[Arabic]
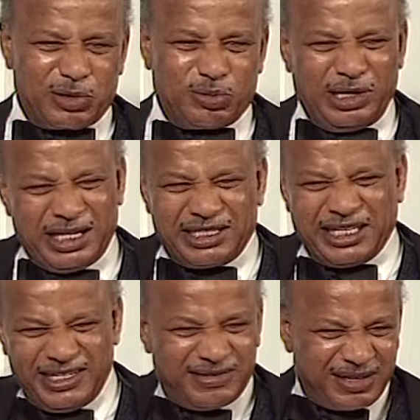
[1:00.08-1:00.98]
برضه الحته
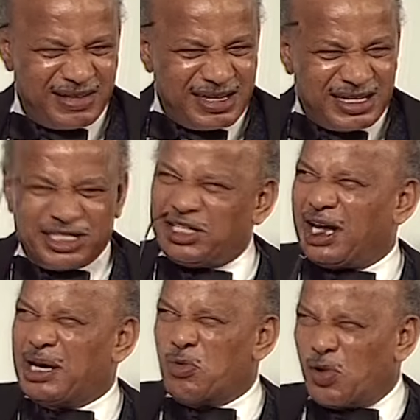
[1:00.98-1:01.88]
دي
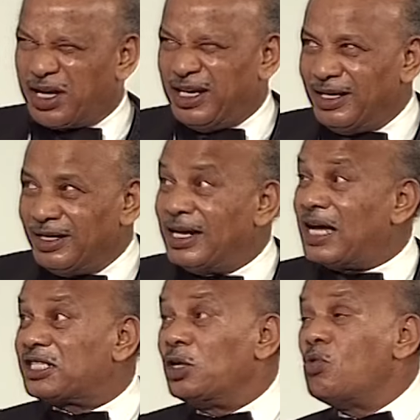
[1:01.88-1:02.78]
شغله مخي
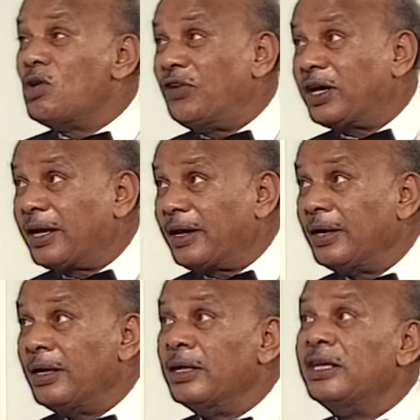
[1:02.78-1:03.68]
لحسن هو يفكر
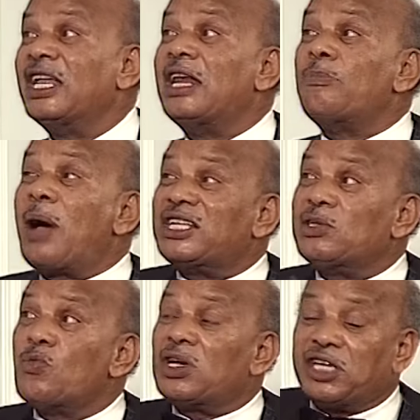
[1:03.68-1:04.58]
ان انا
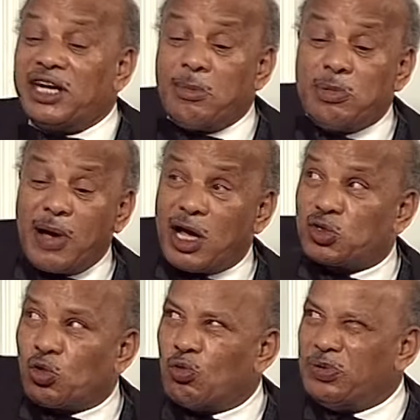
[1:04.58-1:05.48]
بعزمه عشان نعمل معاه
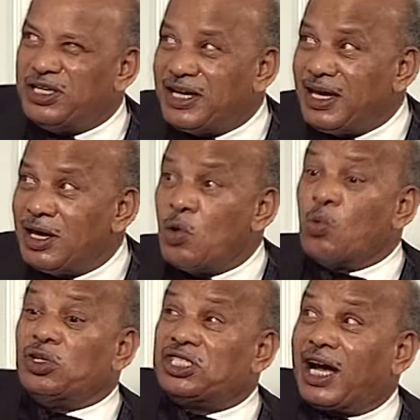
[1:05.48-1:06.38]
صحوبيه
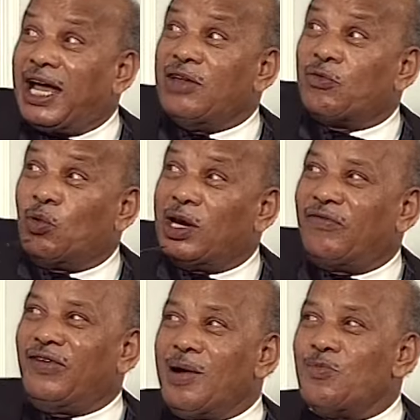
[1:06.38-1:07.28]
ويشغلني في كل
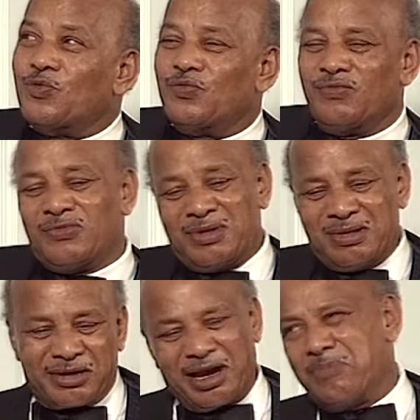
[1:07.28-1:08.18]
افلامه
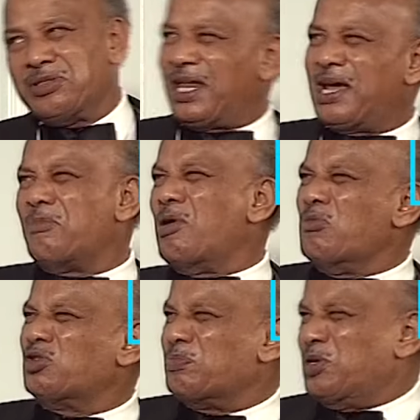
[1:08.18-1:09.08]
رغم ان انا
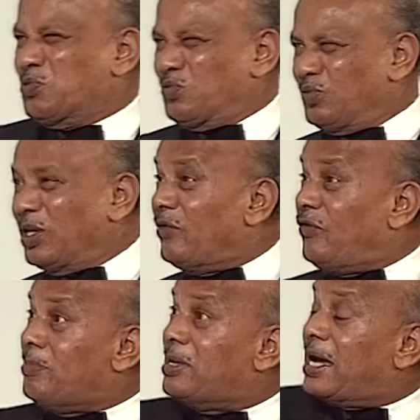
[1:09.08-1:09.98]
مقموص منه
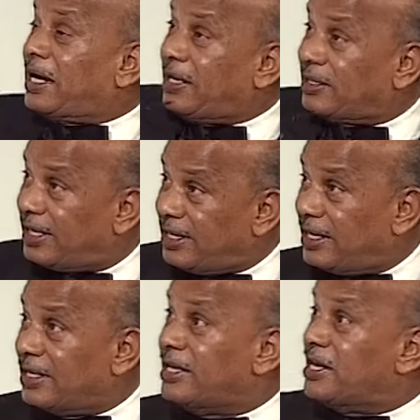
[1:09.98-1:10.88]
الفيلم الاخير ده
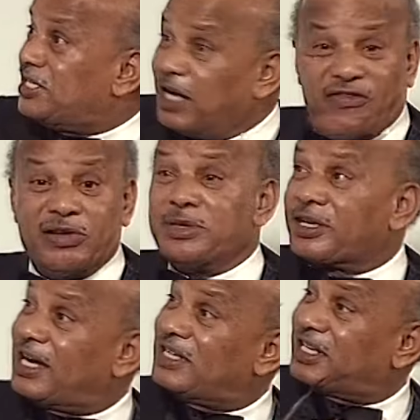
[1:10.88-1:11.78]
اللي نجح في
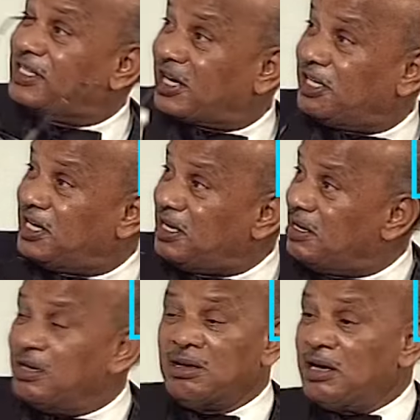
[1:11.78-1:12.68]
مهرجان اسكندريه
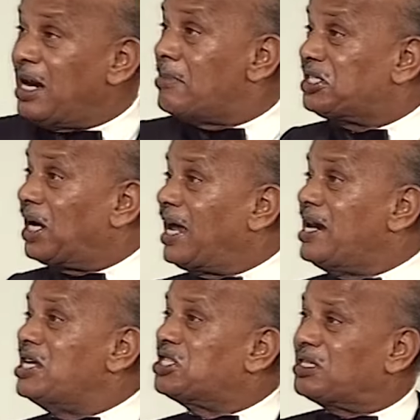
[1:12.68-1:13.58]
انا ما
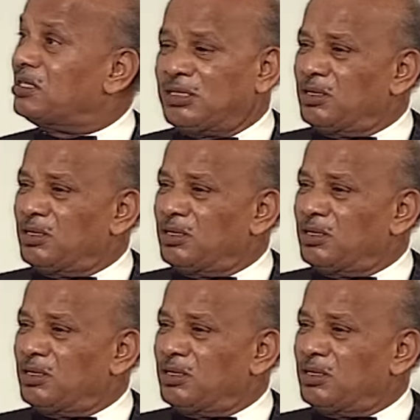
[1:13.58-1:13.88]
شغلنيش